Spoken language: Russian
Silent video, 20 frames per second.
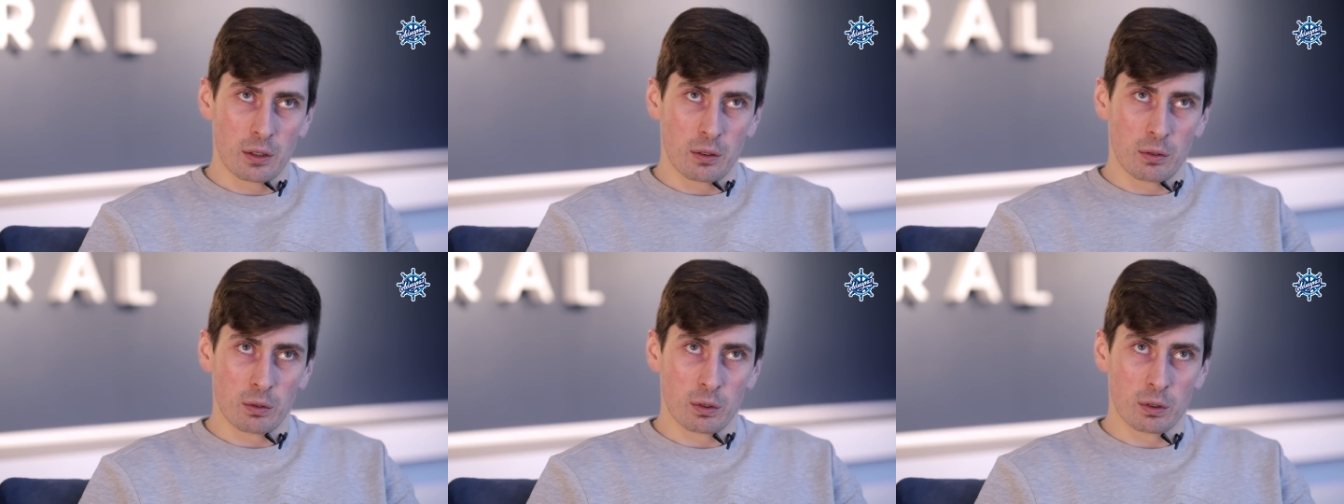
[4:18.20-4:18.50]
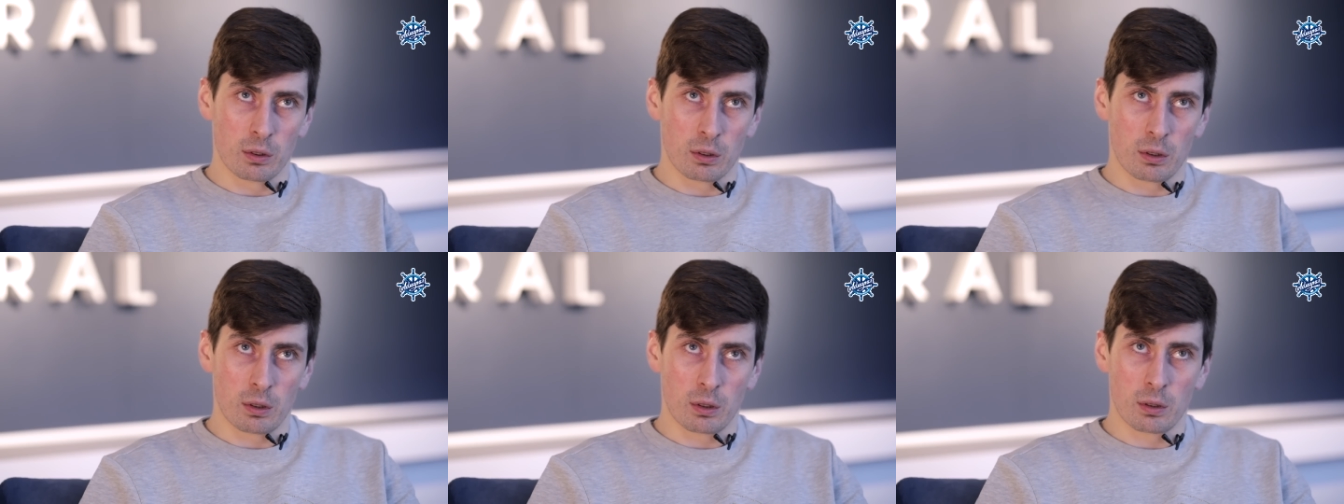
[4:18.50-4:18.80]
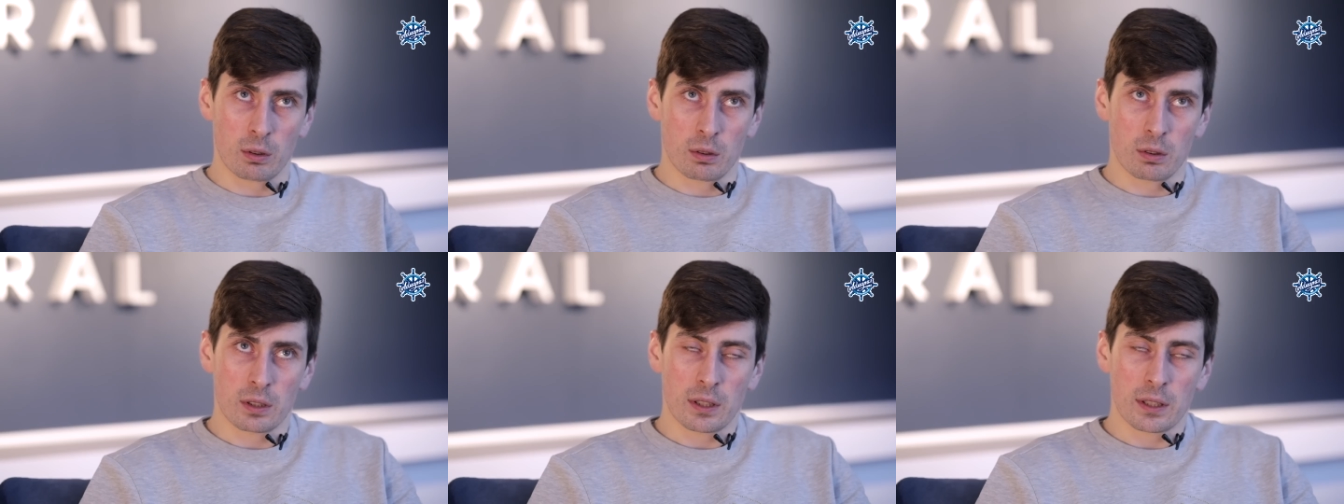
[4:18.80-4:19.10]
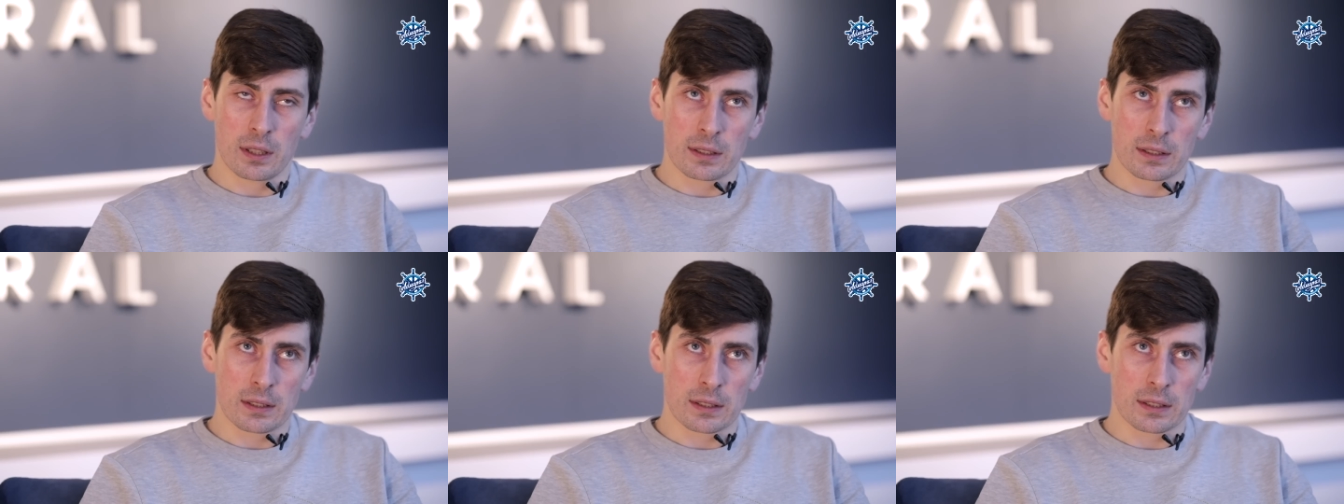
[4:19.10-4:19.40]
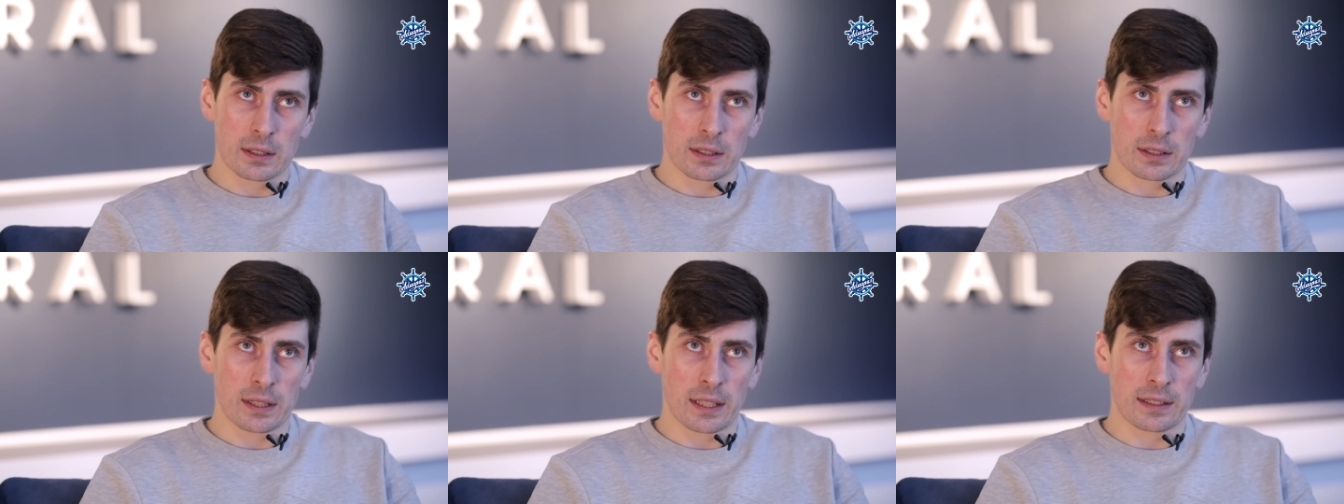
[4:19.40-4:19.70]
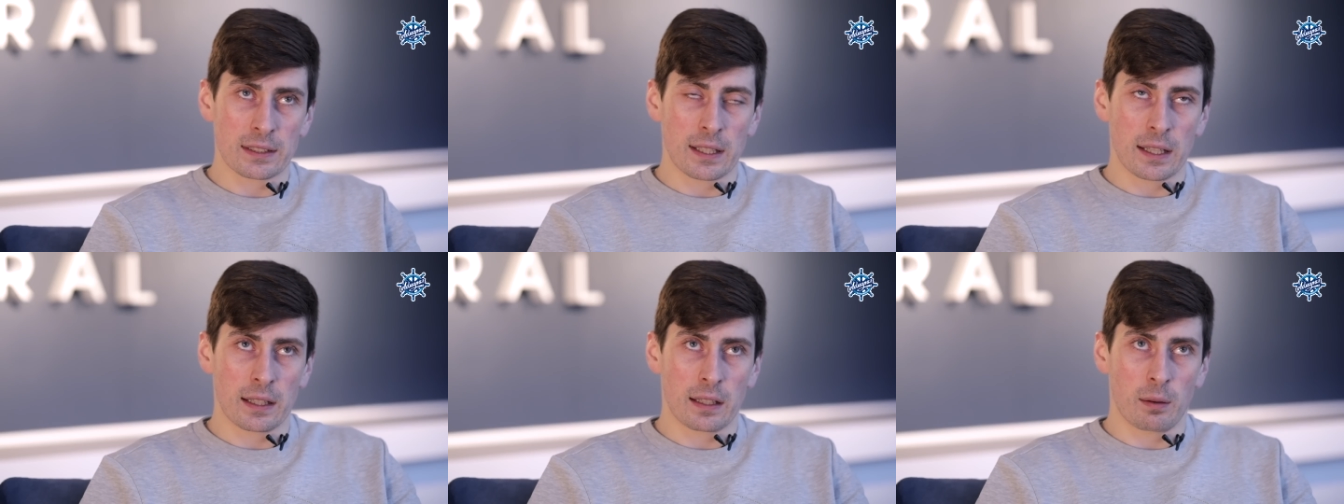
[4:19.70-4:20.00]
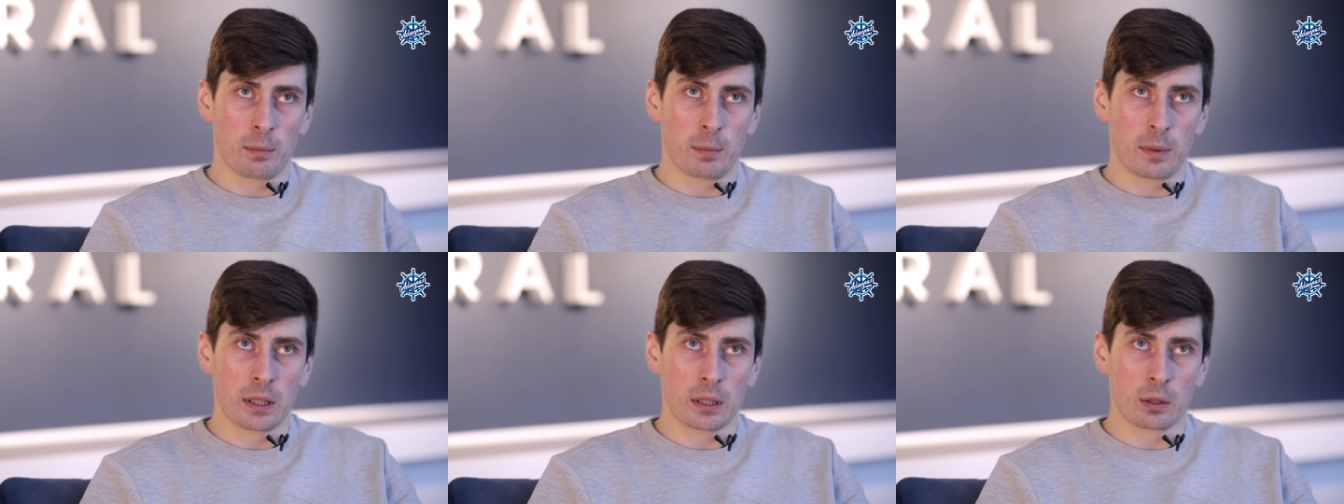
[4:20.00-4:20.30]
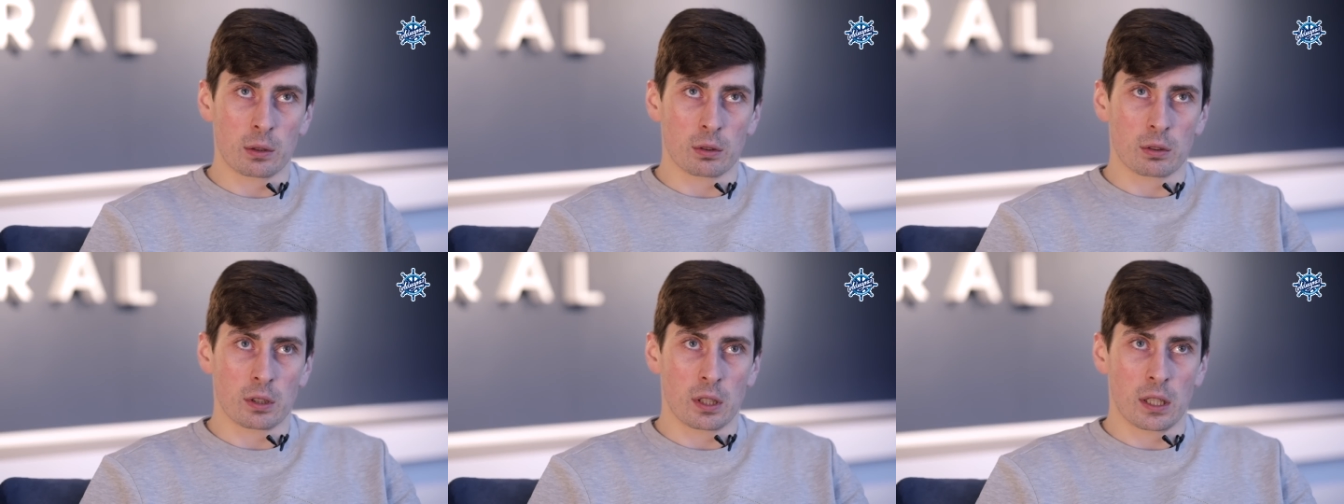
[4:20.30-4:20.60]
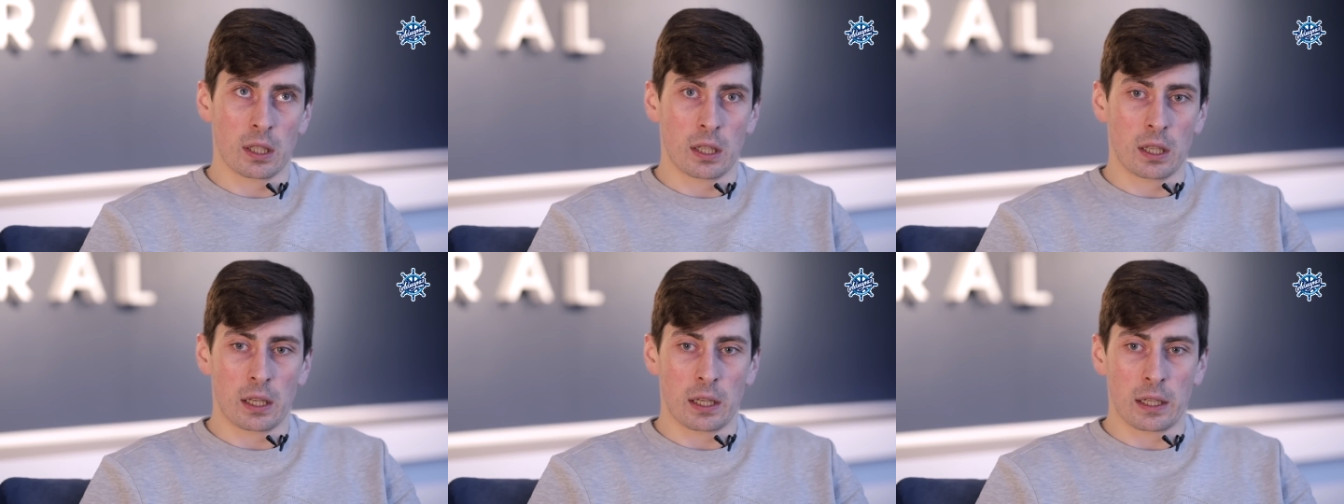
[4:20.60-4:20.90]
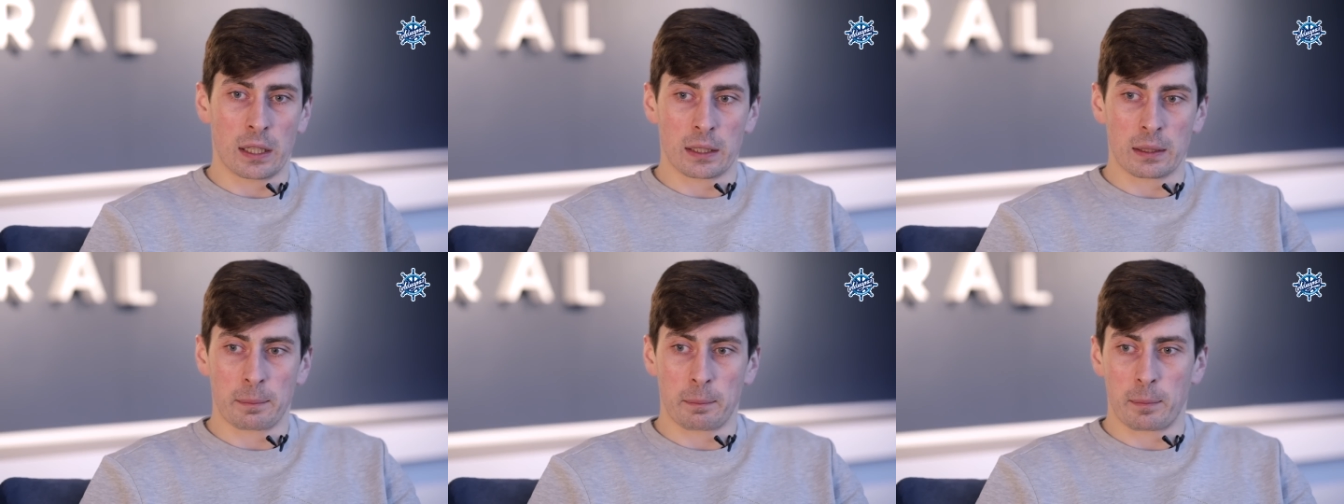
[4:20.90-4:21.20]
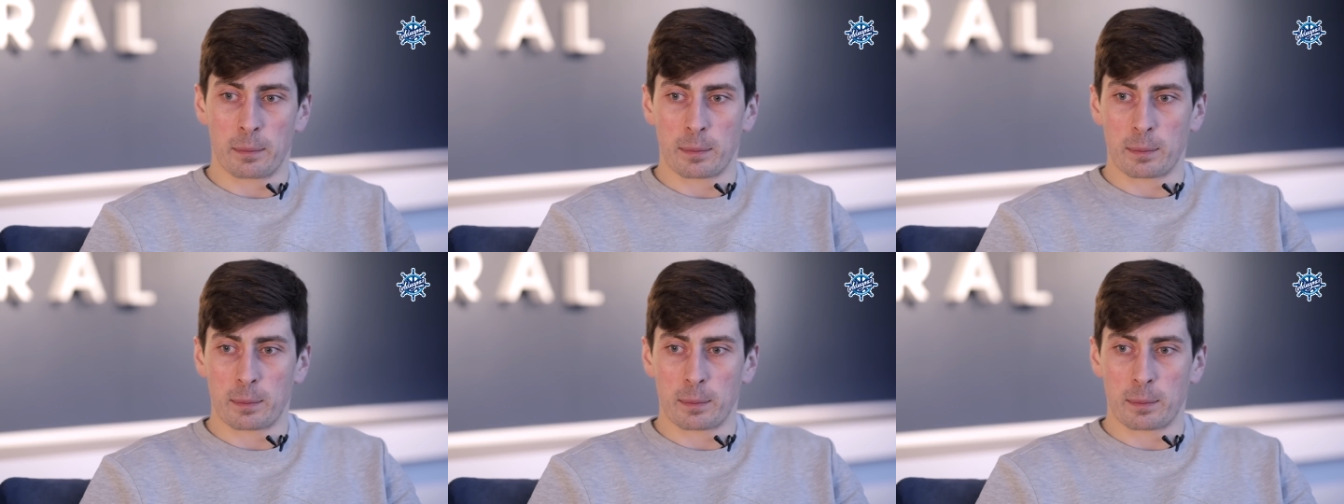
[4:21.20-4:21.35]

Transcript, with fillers: Вот, но это со знаком минус, да, а